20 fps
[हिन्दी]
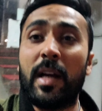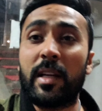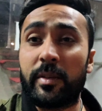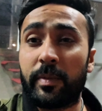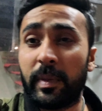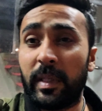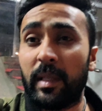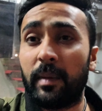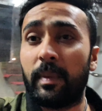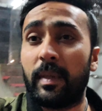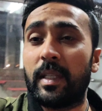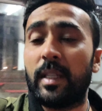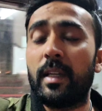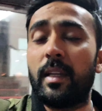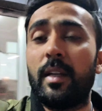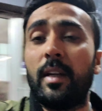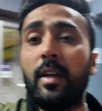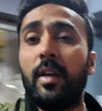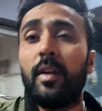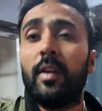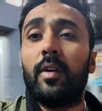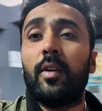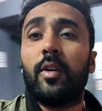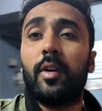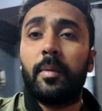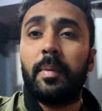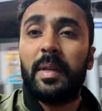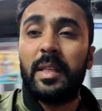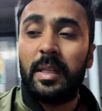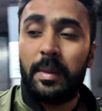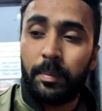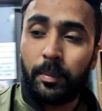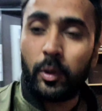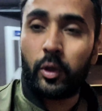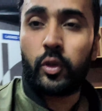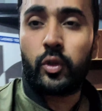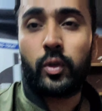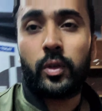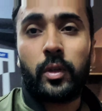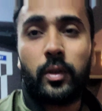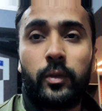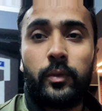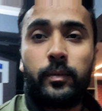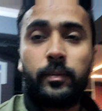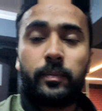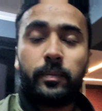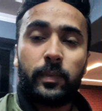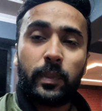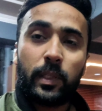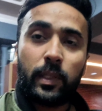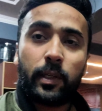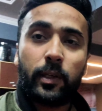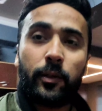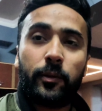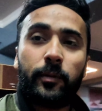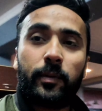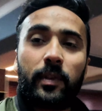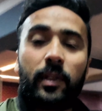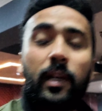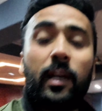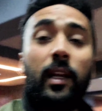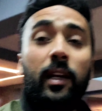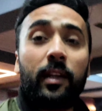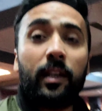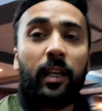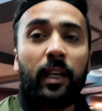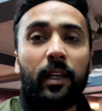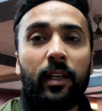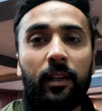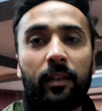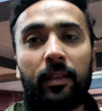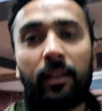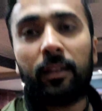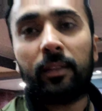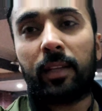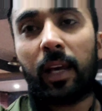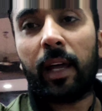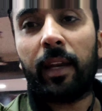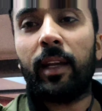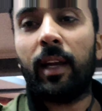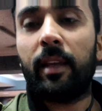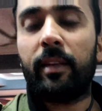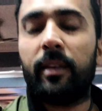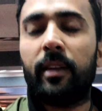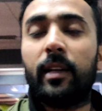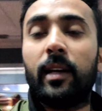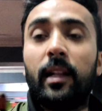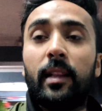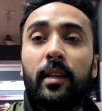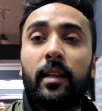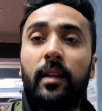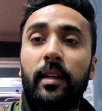पाँच भी नहीं बजे और मैं जिम पहुँच चुका हूँ देख रहे हो कल की कसर सारी आज निकाल